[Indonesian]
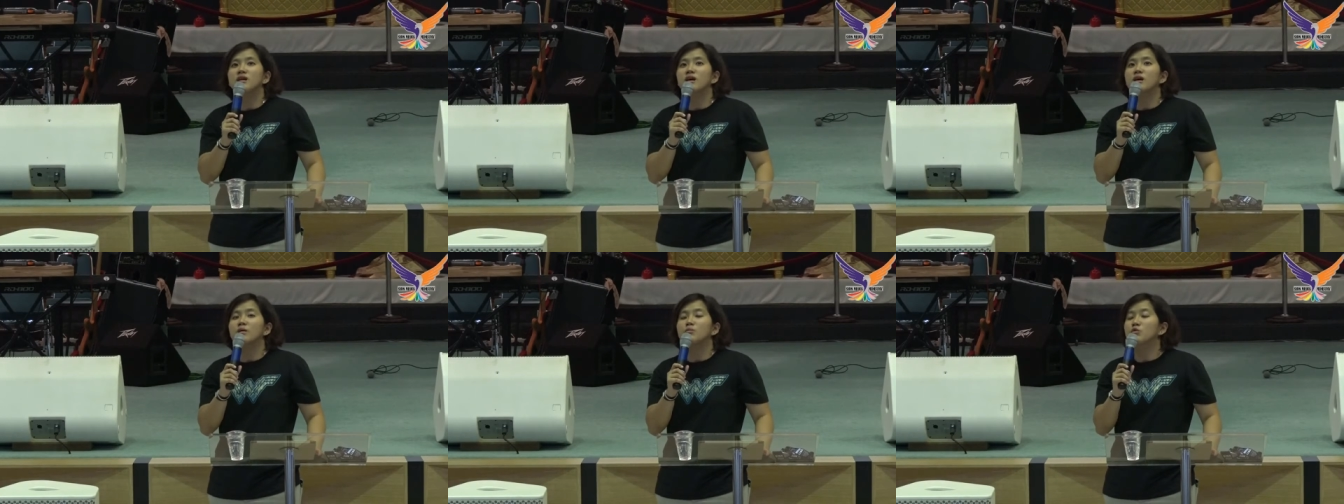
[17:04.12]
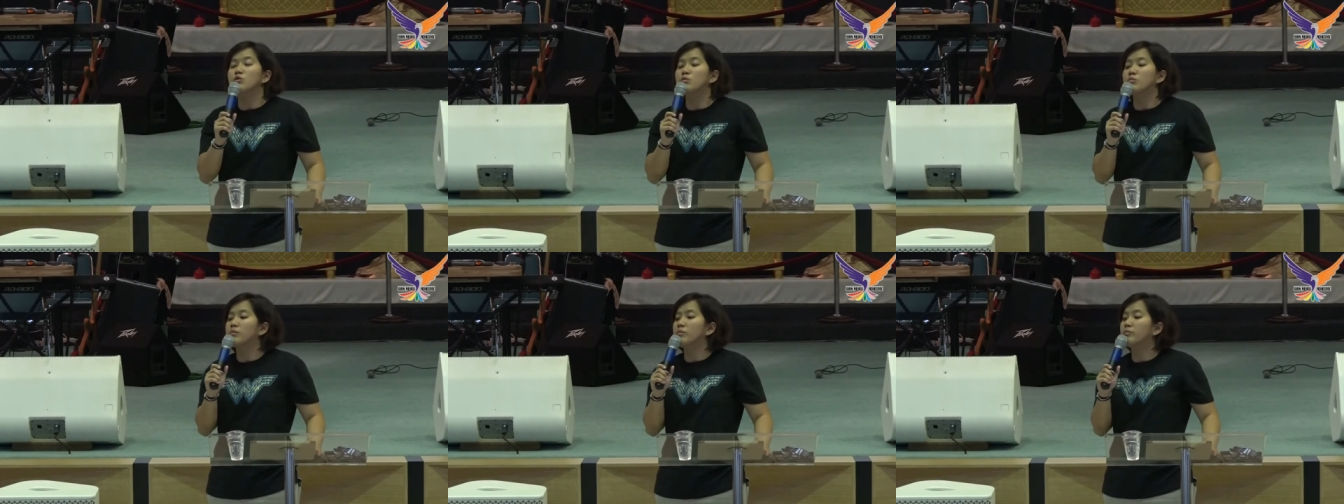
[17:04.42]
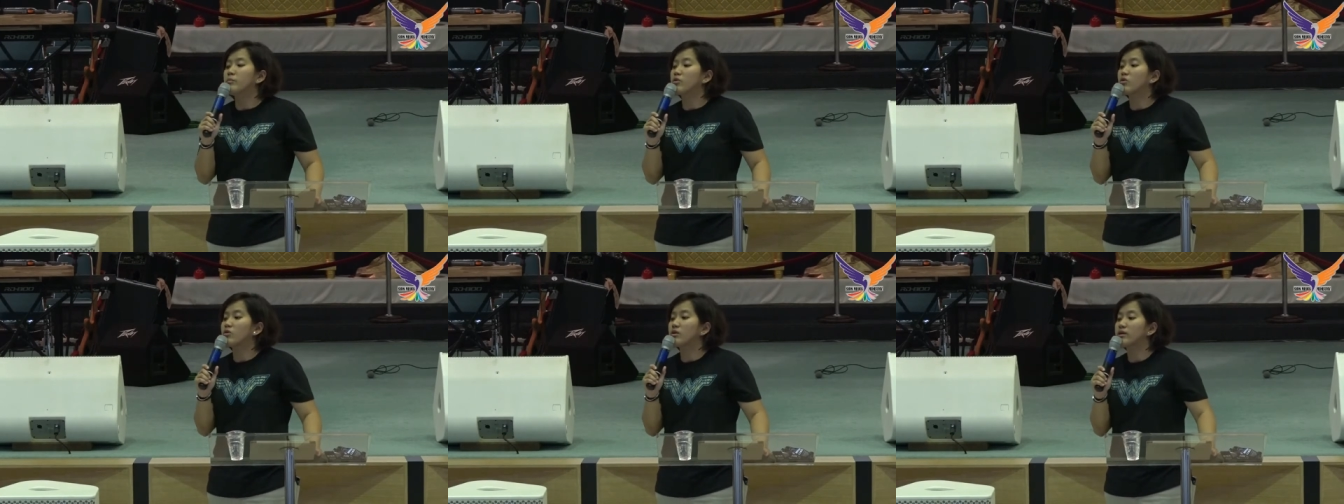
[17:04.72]
kamu
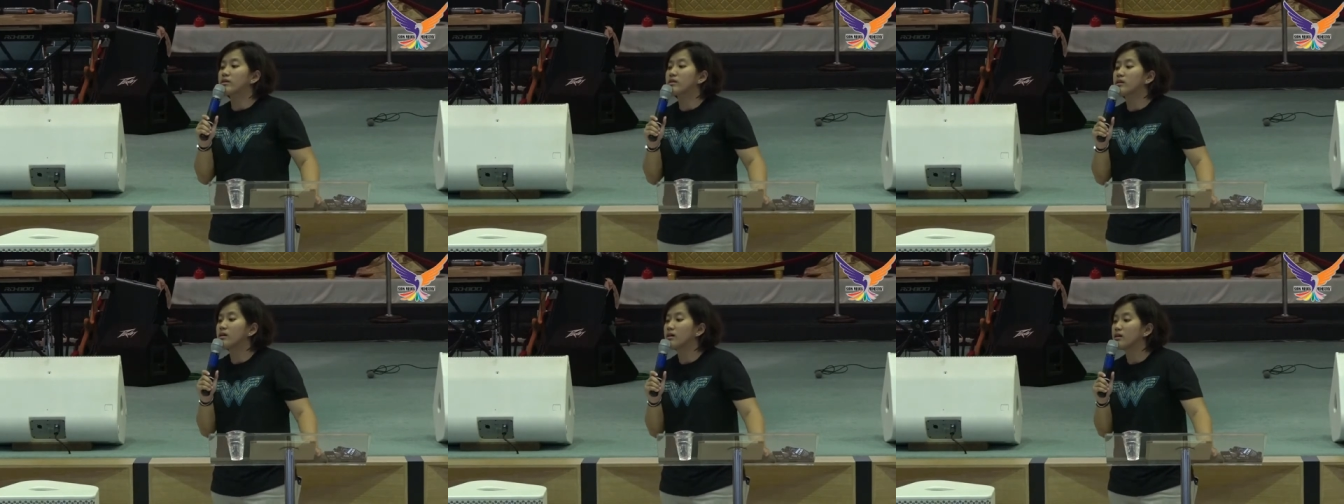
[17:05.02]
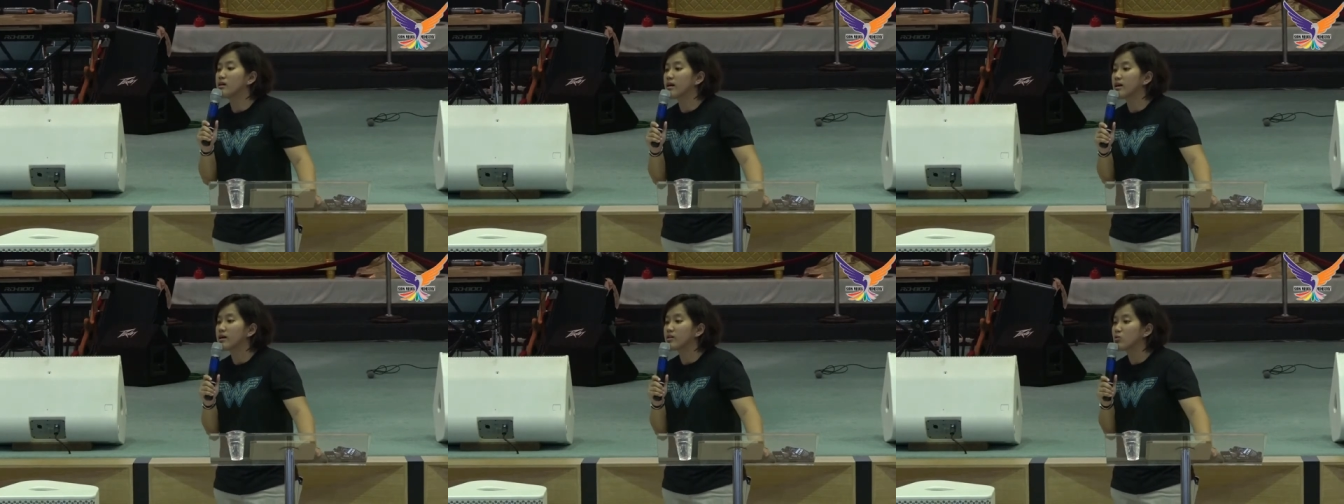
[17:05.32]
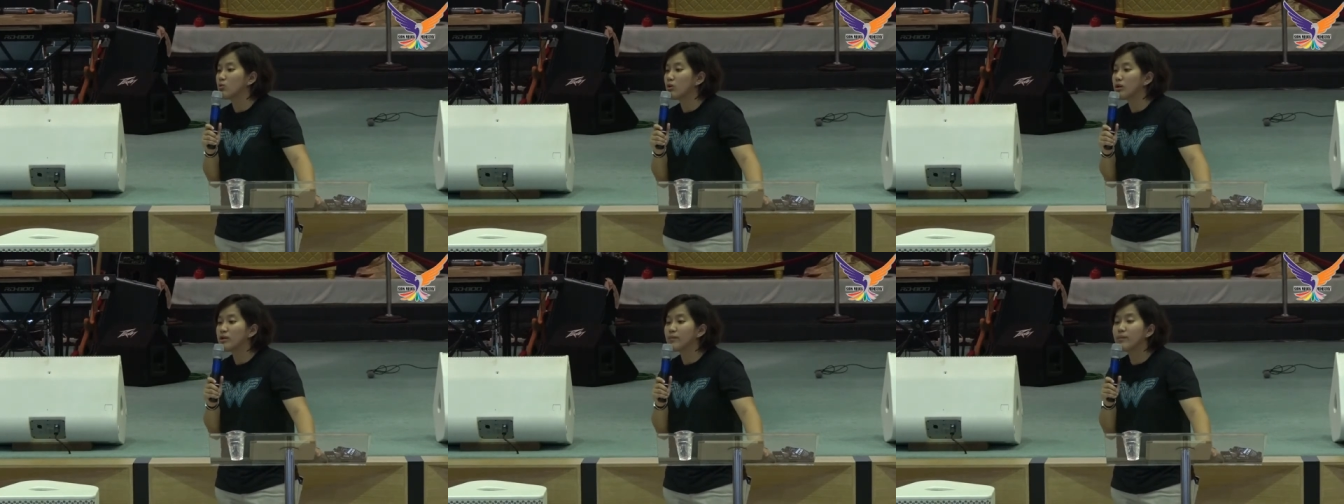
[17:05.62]
memperolehnya. Ayat
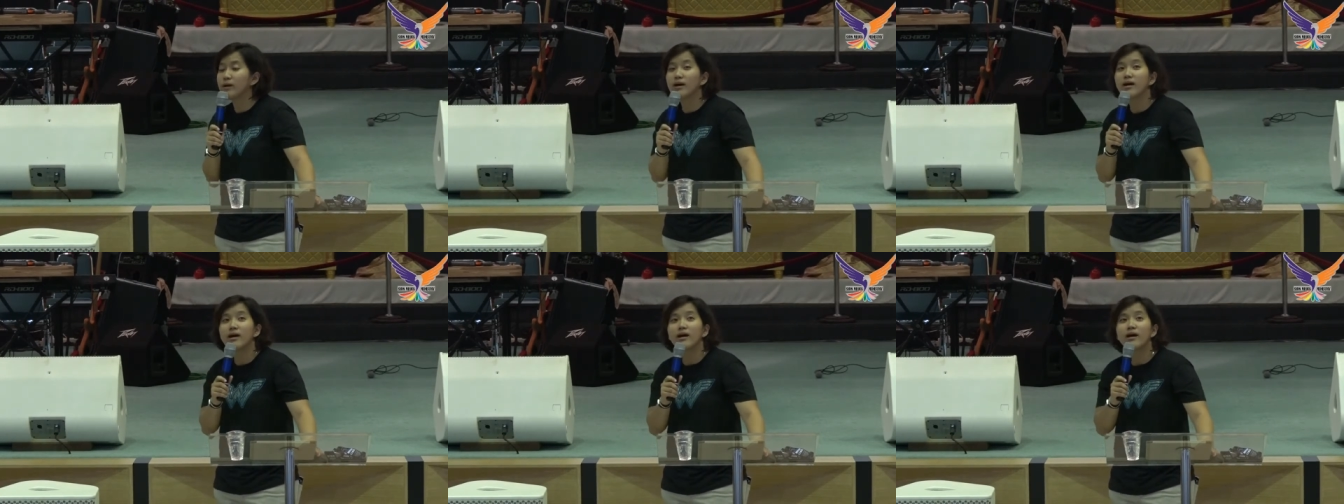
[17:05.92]
25.